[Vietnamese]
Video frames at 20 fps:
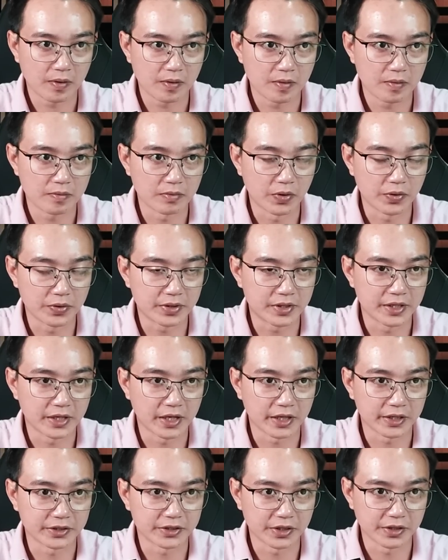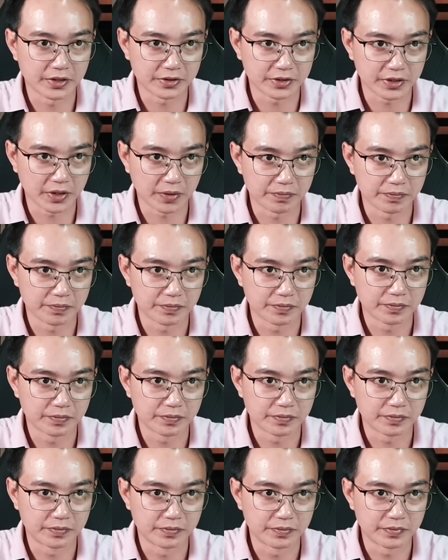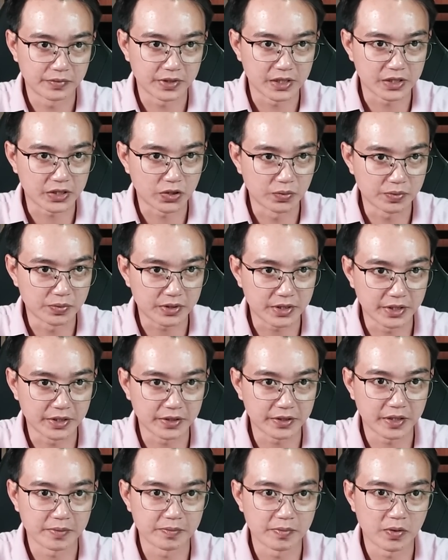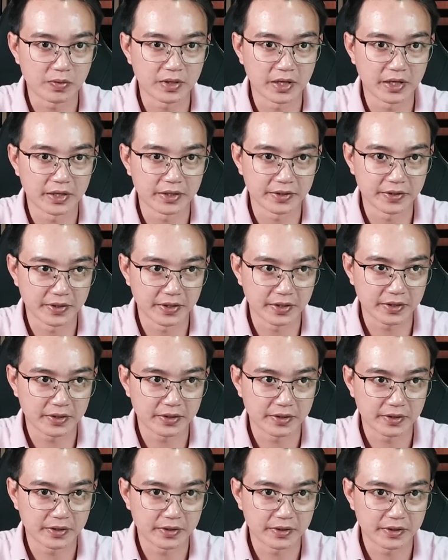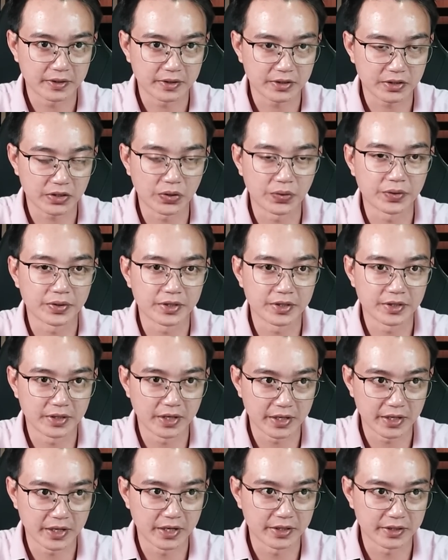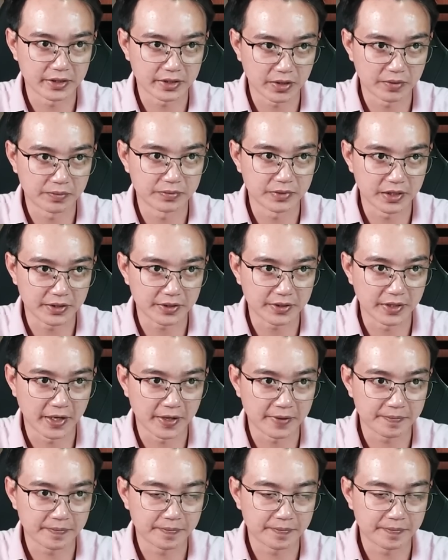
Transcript: Mỗi khi hành sự xong sẽ cúng kiến thêm một lần nữa, coi như là đền công vất vả."